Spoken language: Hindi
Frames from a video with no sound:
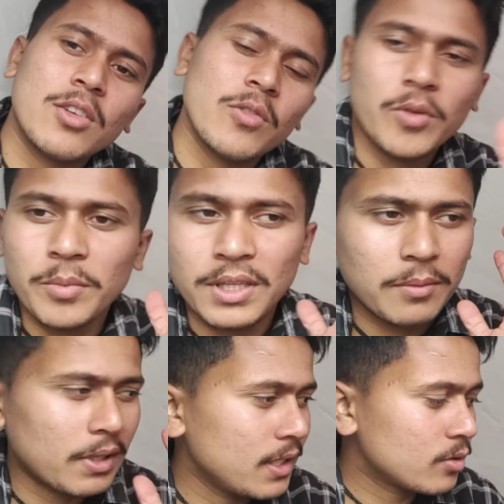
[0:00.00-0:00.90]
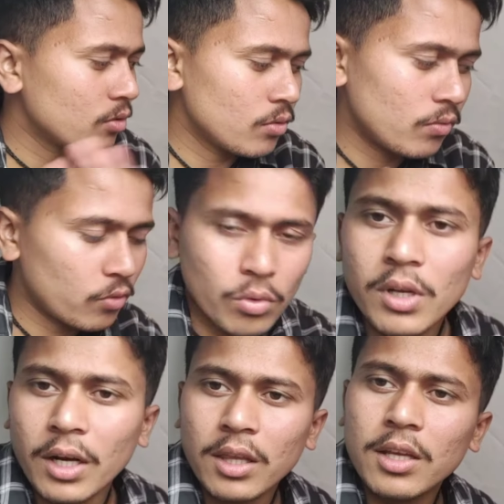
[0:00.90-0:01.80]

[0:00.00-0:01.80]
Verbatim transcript: बहुत लंबा हो चुका है तो मिलते हैं अब आपसे